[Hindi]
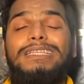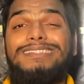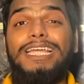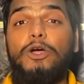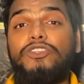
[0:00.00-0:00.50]

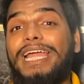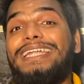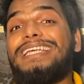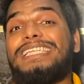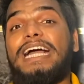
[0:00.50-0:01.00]
सही
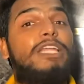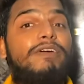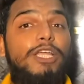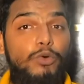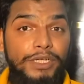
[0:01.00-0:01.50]
ऑथेंटिक सिखाने
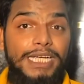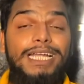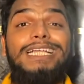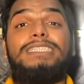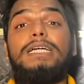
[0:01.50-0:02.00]
वाले कोई नहीं
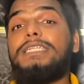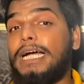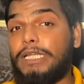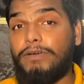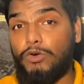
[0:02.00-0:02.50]
अगर अच्छा
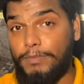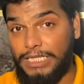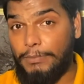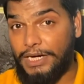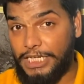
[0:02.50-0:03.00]
सिखाने वाला कोई
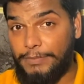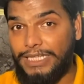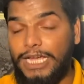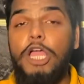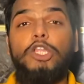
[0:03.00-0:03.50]
बंदा मार्केट में
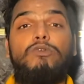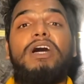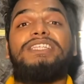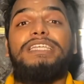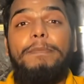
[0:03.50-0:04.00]
आता है तो वो
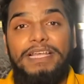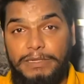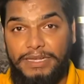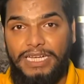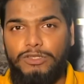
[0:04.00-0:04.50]
अच्छे
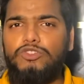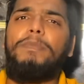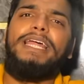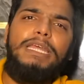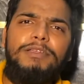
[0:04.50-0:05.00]
पैसे बनाता है उसको
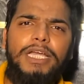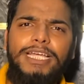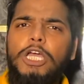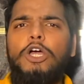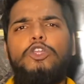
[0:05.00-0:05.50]
बनाने भी
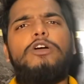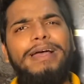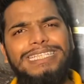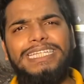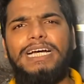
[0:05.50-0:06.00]
चाहिए लोग
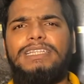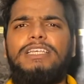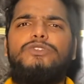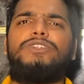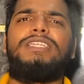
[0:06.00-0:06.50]
मैथ सिखाते
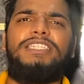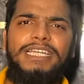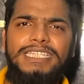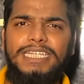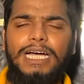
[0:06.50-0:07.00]
हैं सोशल
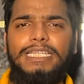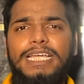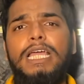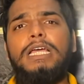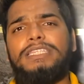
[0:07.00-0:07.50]
स्टडीज सिखाते
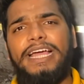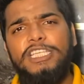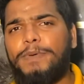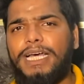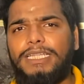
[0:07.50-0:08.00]
हैं
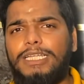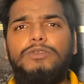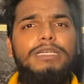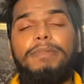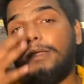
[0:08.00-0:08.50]
साइंस पढ़ाते हैं
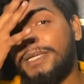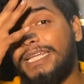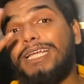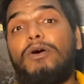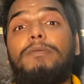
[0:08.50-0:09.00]
तो उसका मतलब ये
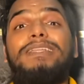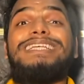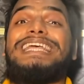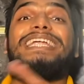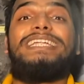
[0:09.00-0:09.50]
नहीं कि हर
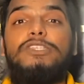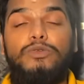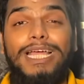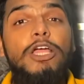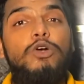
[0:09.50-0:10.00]
बंदा साइंटिस्ट
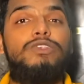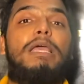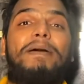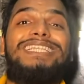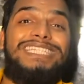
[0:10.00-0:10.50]
होता है
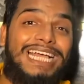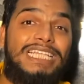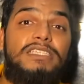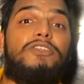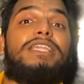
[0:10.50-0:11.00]
उसके पास
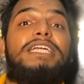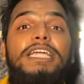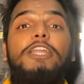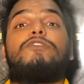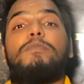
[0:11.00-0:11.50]
साइंस से
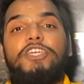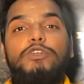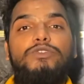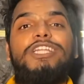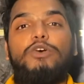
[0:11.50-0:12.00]
रिलेटेड
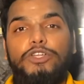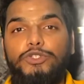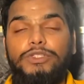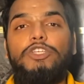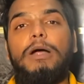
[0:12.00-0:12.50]
इन्फॉर्मेशन होती है
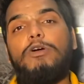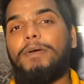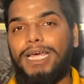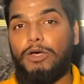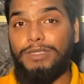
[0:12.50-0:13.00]
नॉलेज होती है जो आपको
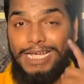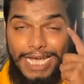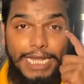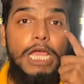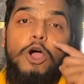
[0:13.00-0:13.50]
पढ़ा रहा होता
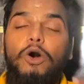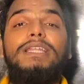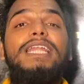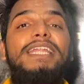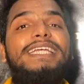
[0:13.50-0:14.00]
है
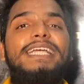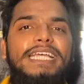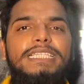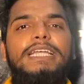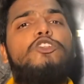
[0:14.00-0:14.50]
ऑनलाइन लर्निंग के
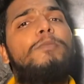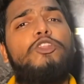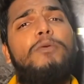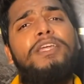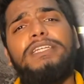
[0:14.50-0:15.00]
केस के अंदर तो मैं
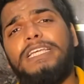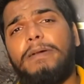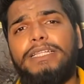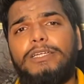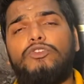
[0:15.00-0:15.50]
तो हमेशा से ये
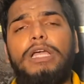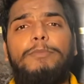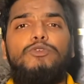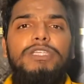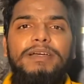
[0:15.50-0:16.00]
बात करता हूँ कि
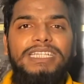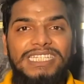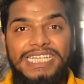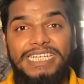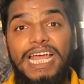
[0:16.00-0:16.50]
आपने उसी बंदे
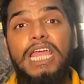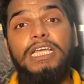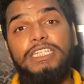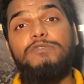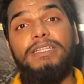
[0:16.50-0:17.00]
से सीखना है
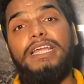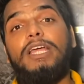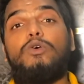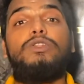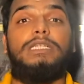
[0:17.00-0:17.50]
जिस बंदे
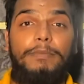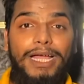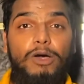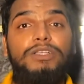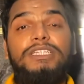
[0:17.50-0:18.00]
ने खुद
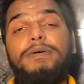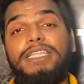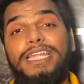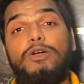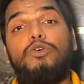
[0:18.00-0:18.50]
कमाया हो जिस
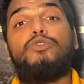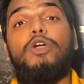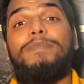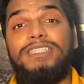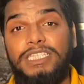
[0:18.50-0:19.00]
बंदे ने खुद
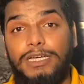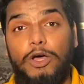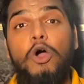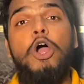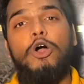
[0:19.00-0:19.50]
कोई बिजनेस
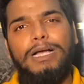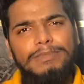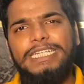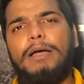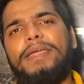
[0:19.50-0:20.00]
करा हो और
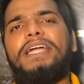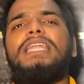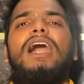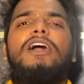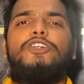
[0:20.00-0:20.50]
कम से कम एक
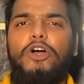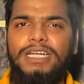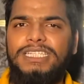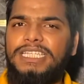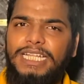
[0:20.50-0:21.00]
लाख
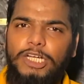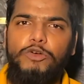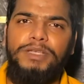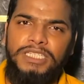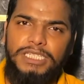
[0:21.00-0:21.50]
डॉलर से ज्यादा
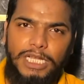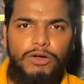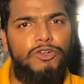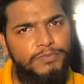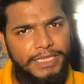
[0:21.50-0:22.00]
वो बिजनेस करा
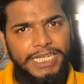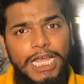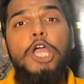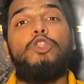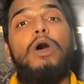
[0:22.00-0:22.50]
हो अगर उस बंदे
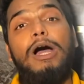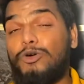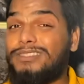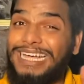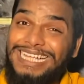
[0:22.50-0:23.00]
ने तो
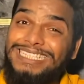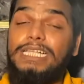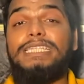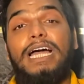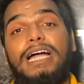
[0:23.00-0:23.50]
और सात
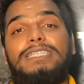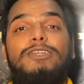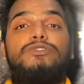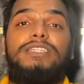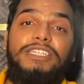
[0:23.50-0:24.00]
साल से आठ
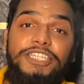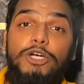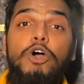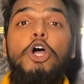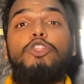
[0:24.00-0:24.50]
साल उसने दिए
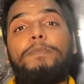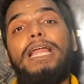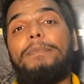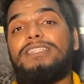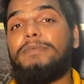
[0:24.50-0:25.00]
हो तो फिर
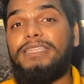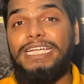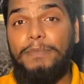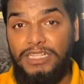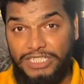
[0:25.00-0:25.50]
आप ऐसे बंदे
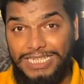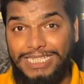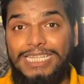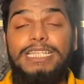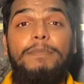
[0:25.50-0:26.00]
के पास जा
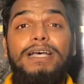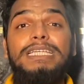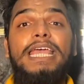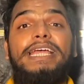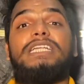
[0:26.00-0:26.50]
सकते हैं इसके
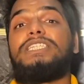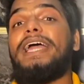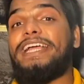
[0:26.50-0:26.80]
पास एक अच्छा